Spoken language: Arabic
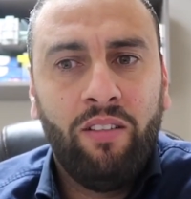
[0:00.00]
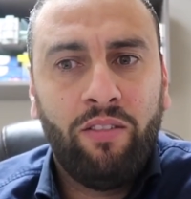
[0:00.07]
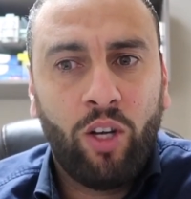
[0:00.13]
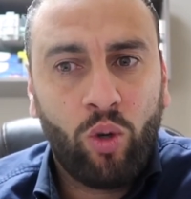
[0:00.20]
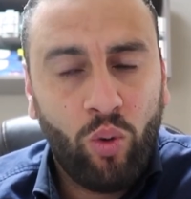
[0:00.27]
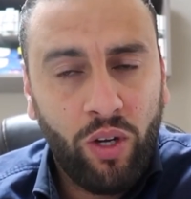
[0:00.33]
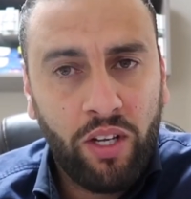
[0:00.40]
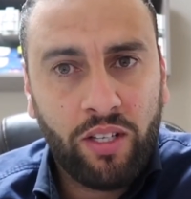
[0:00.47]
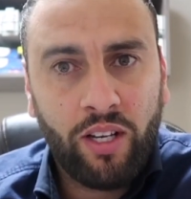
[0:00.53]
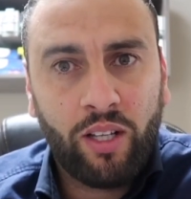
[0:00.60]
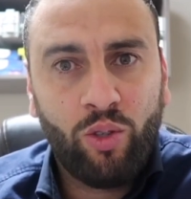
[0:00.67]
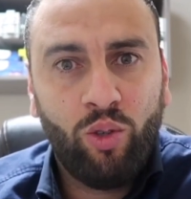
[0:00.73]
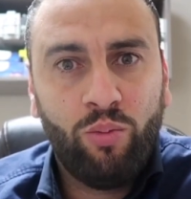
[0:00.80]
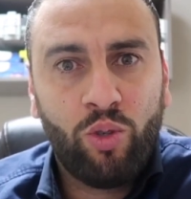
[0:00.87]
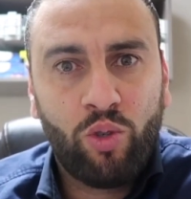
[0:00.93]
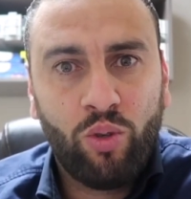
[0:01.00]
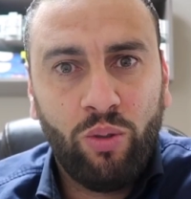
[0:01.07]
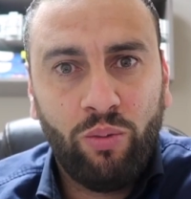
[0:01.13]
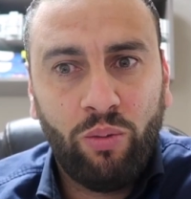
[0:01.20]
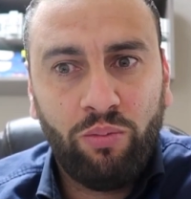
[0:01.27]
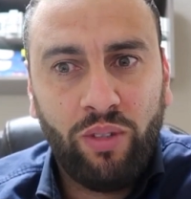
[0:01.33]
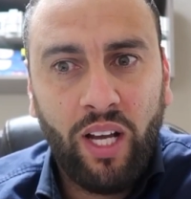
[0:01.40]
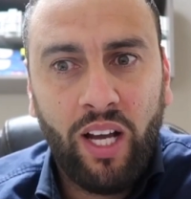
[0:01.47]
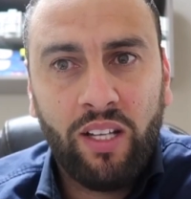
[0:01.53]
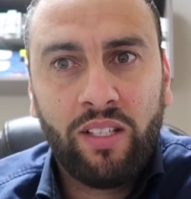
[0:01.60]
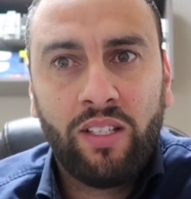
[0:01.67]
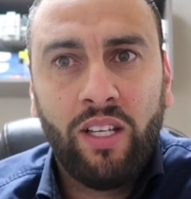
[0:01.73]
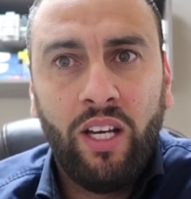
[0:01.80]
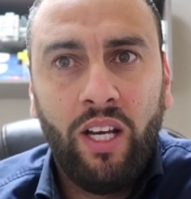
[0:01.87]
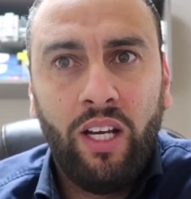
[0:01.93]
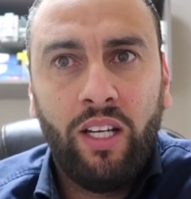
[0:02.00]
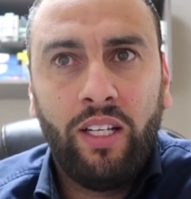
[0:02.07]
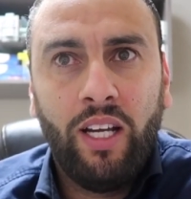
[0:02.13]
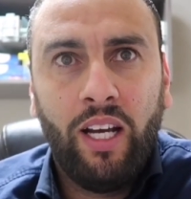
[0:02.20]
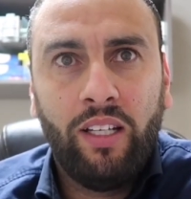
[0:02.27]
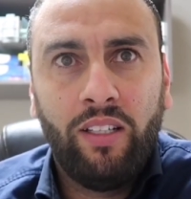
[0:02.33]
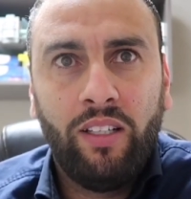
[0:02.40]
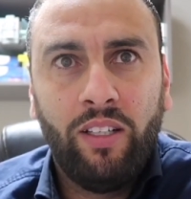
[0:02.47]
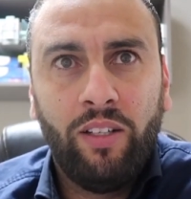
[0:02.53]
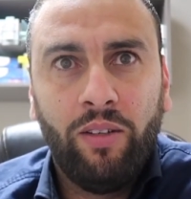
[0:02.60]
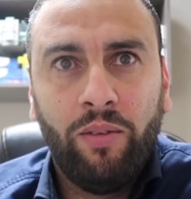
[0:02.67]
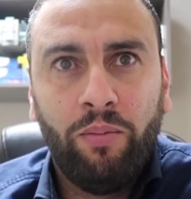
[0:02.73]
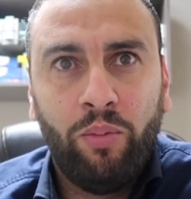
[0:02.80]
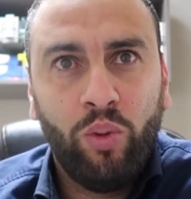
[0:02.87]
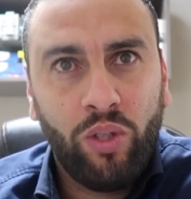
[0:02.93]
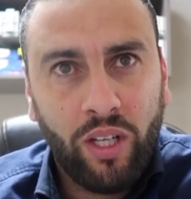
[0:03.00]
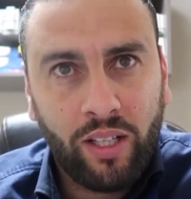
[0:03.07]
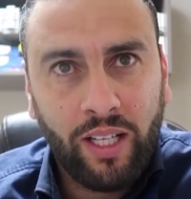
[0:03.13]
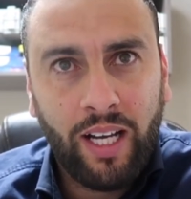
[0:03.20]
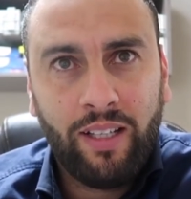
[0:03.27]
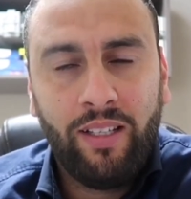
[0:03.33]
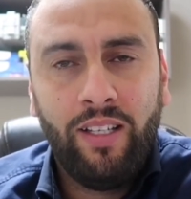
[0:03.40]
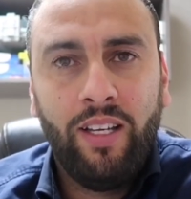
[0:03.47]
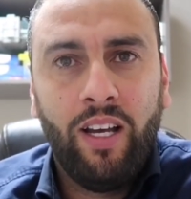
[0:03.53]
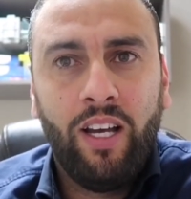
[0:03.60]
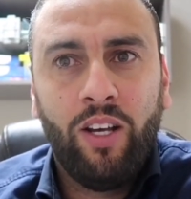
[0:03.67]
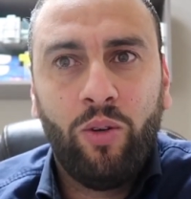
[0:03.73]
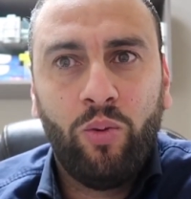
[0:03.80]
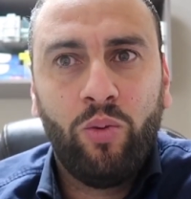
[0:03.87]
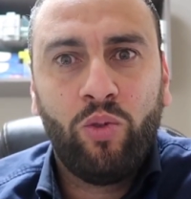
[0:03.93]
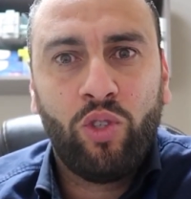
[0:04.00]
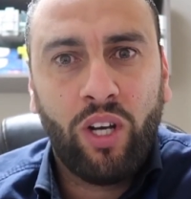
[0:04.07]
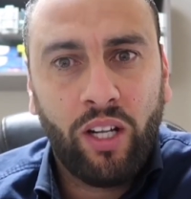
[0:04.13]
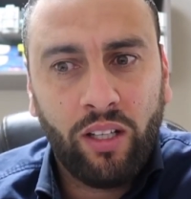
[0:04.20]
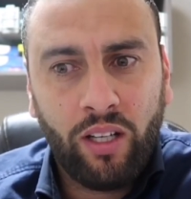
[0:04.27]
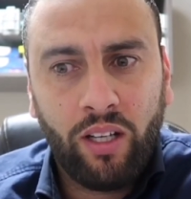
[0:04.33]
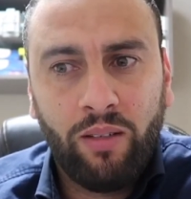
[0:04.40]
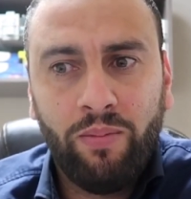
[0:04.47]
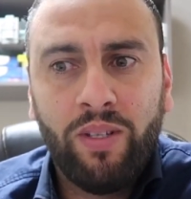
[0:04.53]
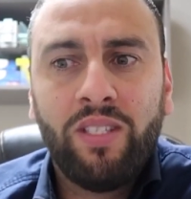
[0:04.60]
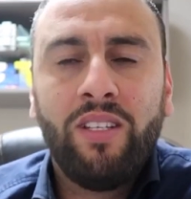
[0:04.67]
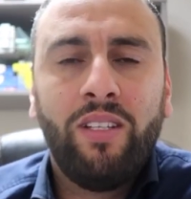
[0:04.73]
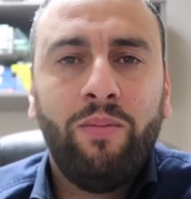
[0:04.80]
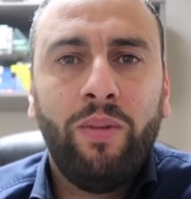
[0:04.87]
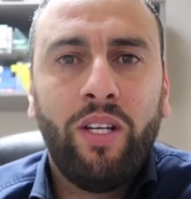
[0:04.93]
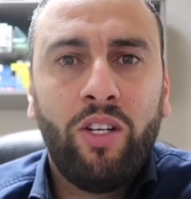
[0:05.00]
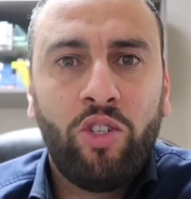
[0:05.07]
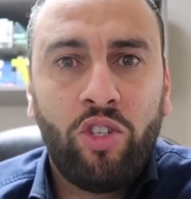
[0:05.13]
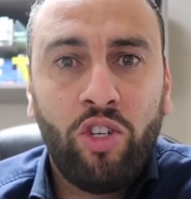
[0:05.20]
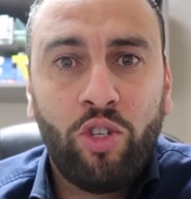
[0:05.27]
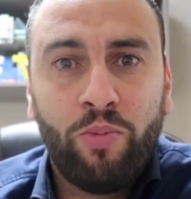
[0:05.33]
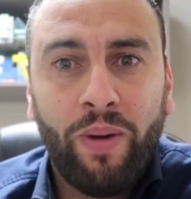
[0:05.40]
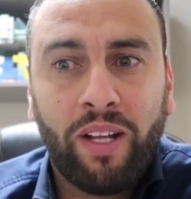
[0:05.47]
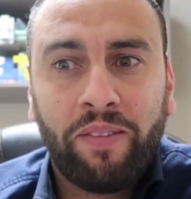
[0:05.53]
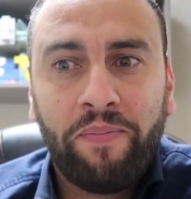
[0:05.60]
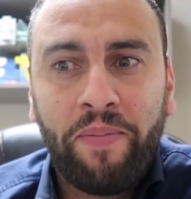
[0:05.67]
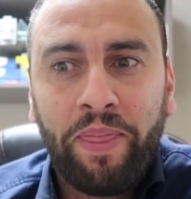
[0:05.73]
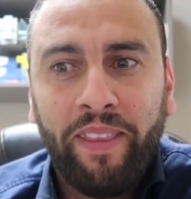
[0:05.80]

فكويس حتى هو مشروع ممتاز يعني بنية تحتية وإن شاء الله المزيد من الشيشمات